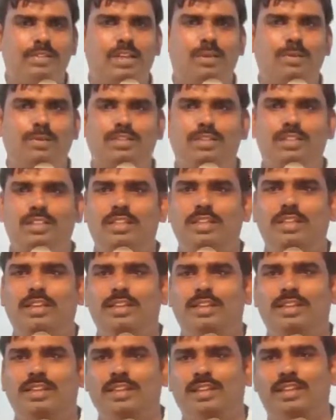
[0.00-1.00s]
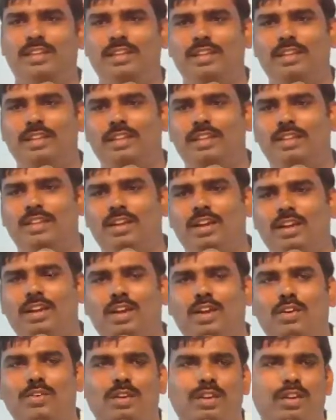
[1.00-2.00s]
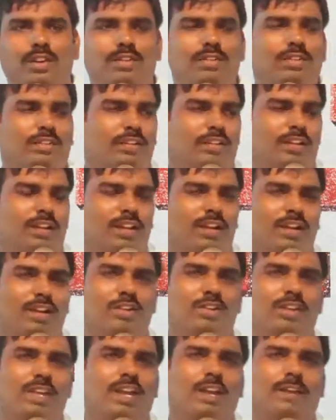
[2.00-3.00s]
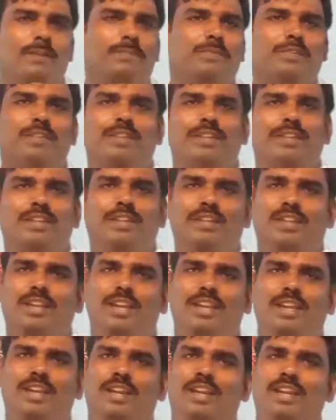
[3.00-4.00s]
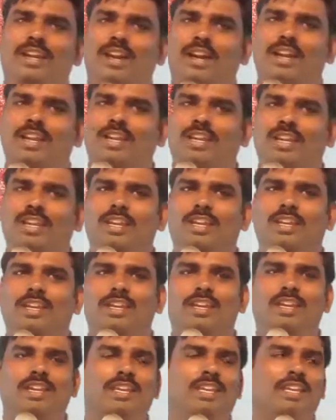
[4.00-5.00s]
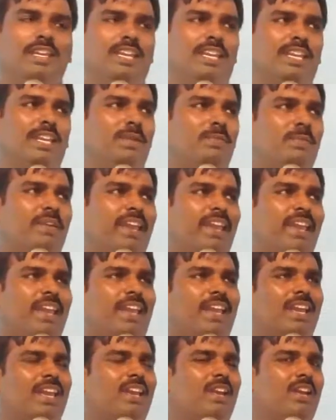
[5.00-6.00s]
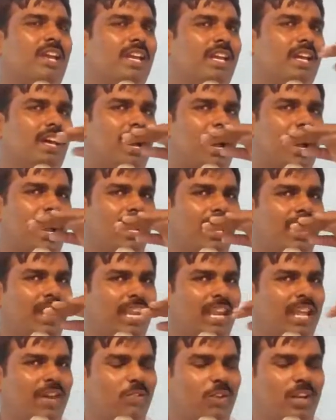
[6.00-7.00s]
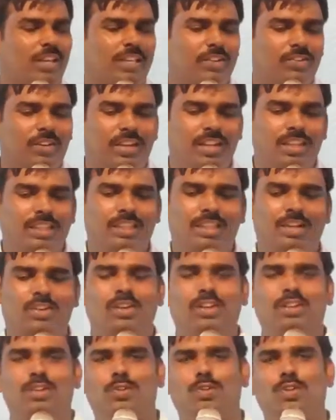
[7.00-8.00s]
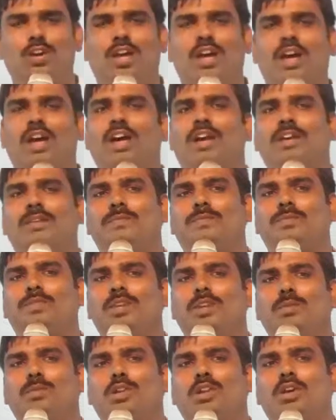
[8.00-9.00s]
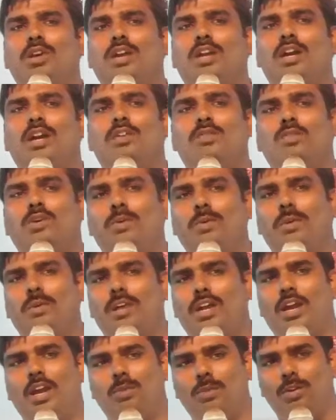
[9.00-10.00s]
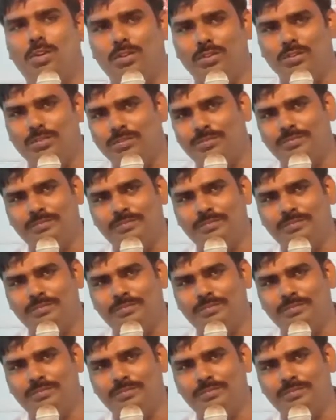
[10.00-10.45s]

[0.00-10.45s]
ఏమొస్తుంది వెరీ గుడ్ హలో కానీ ఈమె హై లెవెల్కి వెళ్ళిన తర్వాత కూడా ఈమెలో గర్వం ఏం కనబడదు